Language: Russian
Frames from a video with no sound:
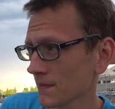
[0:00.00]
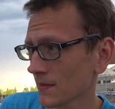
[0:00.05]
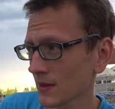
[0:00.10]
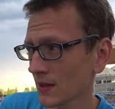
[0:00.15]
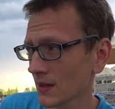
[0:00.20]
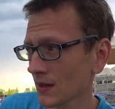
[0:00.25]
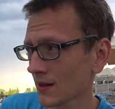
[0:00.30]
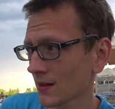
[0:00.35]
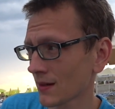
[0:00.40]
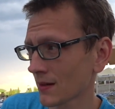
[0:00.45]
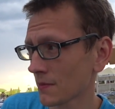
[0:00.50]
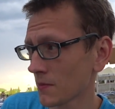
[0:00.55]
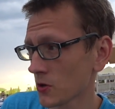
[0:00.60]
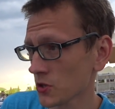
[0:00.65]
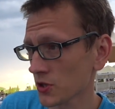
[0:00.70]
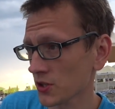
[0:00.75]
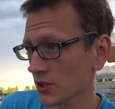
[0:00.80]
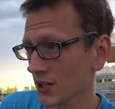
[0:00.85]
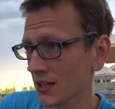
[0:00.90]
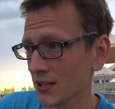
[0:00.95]
А,
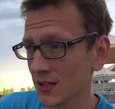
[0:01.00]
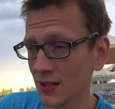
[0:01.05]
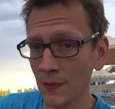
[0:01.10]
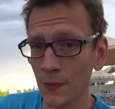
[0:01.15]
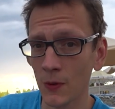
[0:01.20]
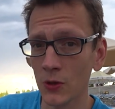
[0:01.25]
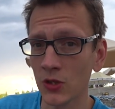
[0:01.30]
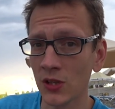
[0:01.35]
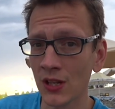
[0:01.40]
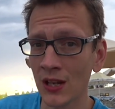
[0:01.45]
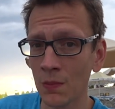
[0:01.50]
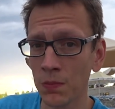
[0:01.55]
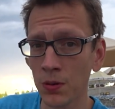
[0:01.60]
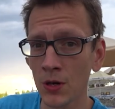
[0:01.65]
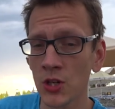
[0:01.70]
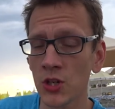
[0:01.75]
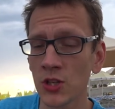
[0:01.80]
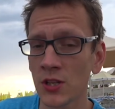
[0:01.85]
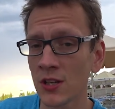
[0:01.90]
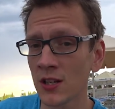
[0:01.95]
можно сказать, это просто
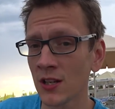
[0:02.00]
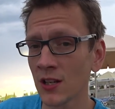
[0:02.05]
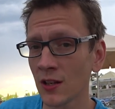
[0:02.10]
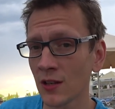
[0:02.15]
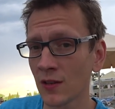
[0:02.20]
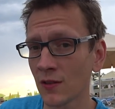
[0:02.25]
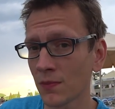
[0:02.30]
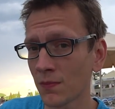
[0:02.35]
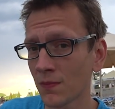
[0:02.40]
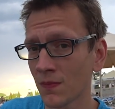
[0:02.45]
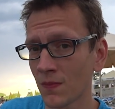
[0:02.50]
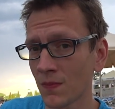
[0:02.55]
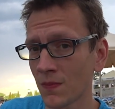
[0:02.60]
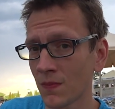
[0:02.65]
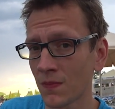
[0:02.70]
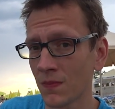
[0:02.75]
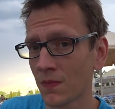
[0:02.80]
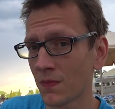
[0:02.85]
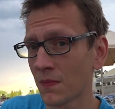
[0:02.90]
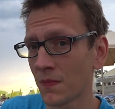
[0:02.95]
обычный
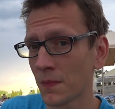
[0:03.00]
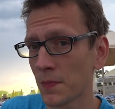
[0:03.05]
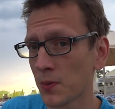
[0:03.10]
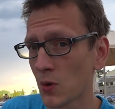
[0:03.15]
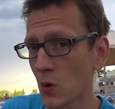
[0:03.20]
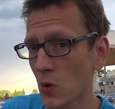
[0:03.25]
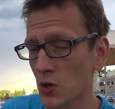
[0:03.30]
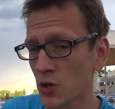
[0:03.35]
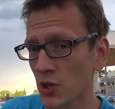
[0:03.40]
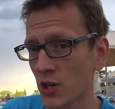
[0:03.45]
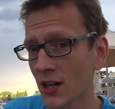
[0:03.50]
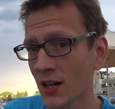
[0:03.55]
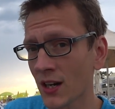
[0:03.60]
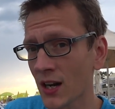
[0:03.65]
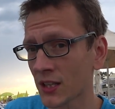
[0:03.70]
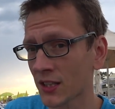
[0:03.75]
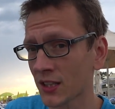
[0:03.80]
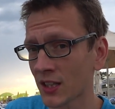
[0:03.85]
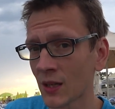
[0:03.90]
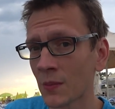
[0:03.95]
бложек,
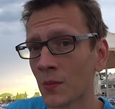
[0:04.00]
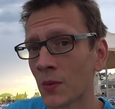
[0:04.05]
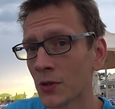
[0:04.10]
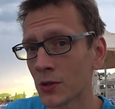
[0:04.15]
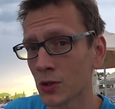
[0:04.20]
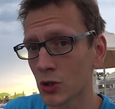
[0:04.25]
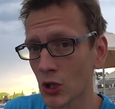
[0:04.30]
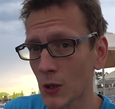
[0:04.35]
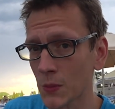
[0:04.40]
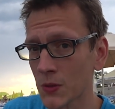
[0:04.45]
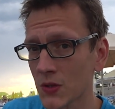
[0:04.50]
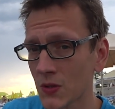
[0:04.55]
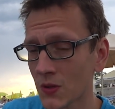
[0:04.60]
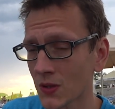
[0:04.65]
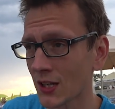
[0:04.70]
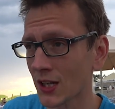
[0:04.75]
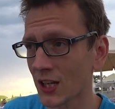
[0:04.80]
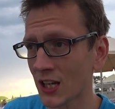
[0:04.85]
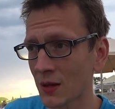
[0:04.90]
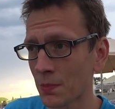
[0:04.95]
каким он,
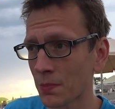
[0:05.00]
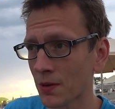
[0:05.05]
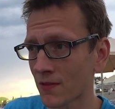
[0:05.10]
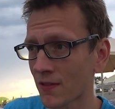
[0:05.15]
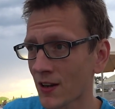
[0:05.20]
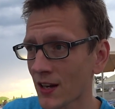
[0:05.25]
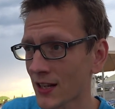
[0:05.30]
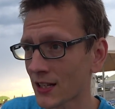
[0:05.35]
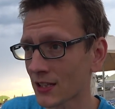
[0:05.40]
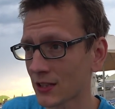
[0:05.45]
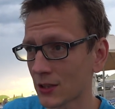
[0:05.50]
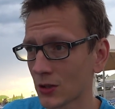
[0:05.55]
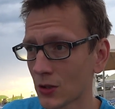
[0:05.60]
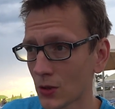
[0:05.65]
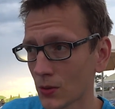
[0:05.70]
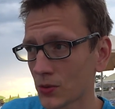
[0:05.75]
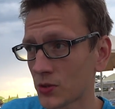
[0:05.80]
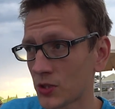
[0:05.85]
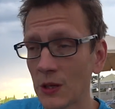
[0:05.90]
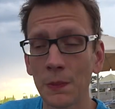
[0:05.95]
собственно, и бывает.
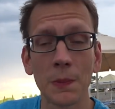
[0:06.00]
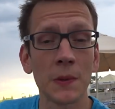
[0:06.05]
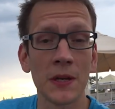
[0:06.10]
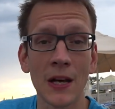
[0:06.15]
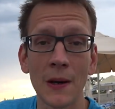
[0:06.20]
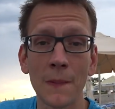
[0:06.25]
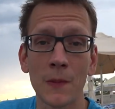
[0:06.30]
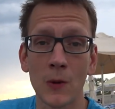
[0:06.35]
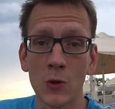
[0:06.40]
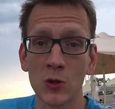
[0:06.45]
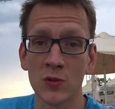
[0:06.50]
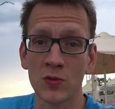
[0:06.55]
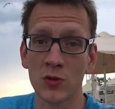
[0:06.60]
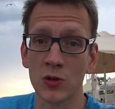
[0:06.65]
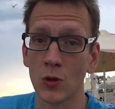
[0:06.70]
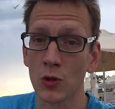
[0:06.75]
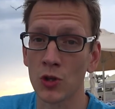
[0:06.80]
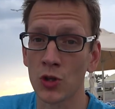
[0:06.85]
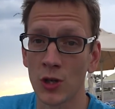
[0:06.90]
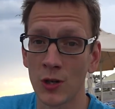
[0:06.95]
Но типа я просто
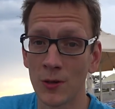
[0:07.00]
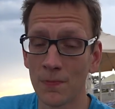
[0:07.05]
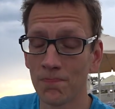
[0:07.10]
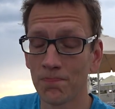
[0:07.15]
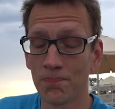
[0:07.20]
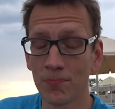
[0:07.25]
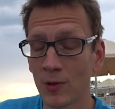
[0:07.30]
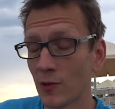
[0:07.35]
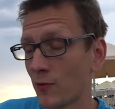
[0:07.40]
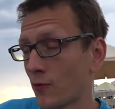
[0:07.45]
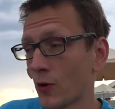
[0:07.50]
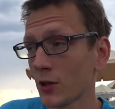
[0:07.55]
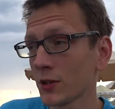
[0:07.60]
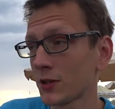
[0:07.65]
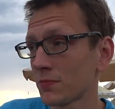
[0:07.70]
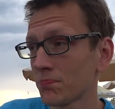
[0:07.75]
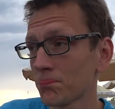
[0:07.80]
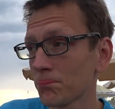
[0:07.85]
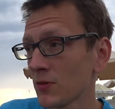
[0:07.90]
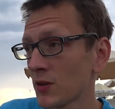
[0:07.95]
Сочи. Вот
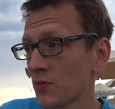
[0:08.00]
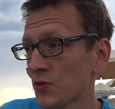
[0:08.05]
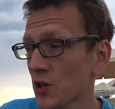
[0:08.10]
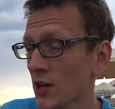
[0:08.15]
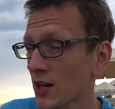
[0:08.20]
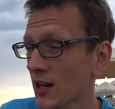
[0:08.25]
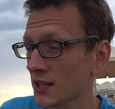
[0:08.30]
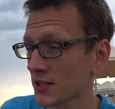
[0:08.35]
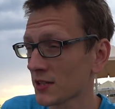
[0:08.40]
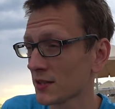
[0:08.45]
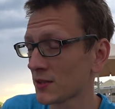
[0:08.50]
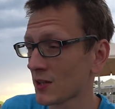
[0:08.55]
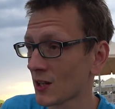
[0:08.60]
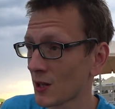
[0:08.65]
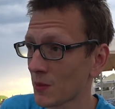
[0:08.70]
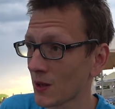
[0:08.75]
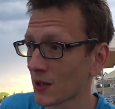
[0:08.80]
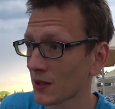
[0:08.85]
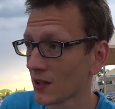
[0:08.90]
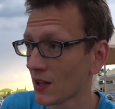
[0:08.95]
и вся разница,
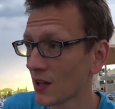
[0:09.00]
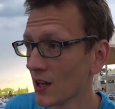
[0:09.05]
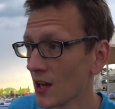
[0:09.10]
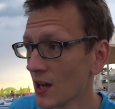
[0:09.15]
ребят.